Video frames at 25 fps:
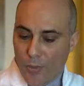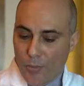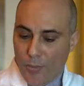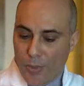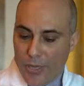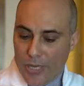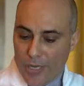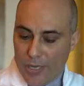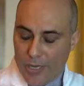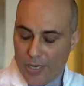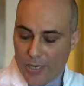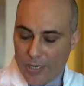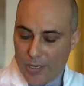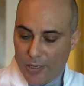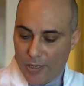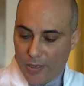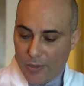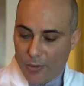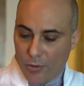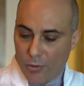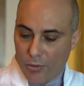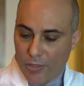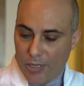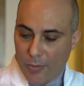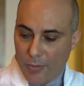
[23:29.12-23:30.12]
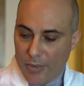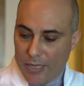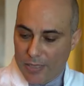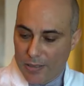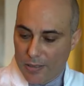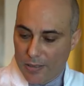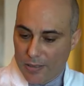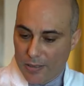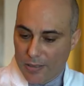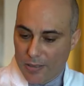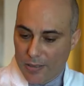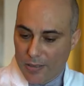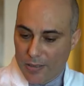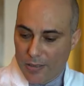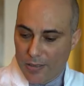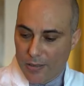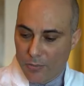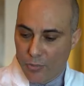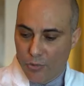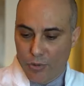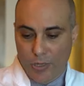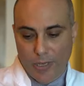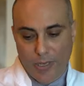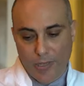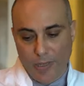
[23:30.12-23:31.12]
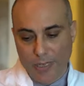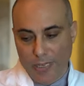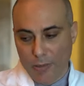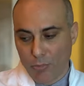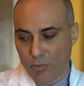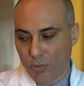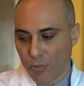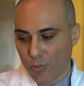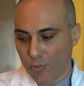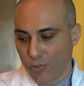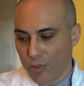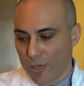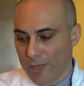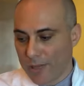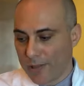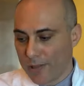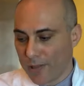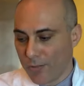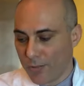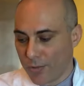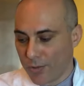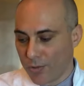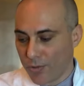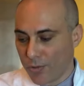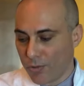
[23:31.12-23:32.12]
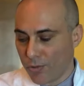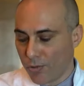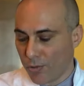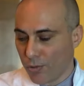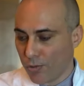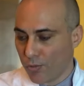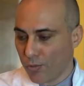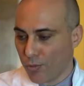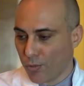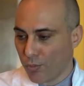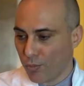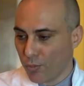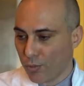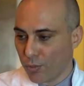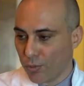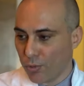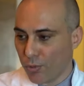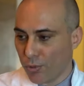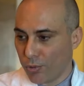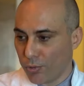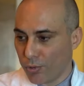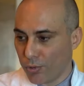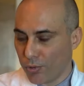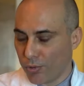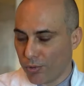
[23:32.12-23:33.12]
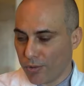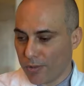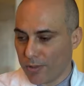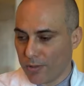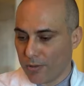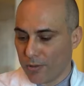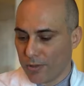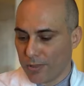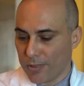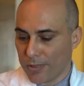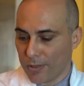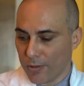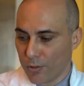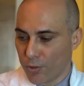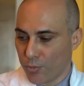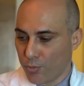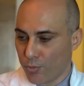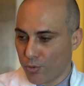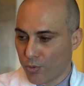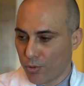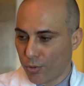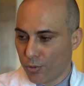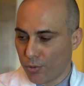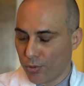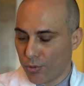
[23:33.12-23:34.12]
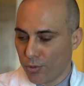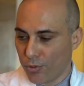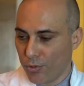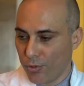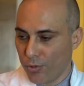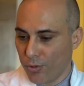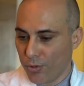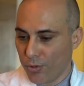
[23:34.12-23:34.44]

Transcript: Peki o zaman e, bu şekilde iyi bir sonuç aldığımız için çok çok mutlu olduk. Sizinle de tanışmış olduk.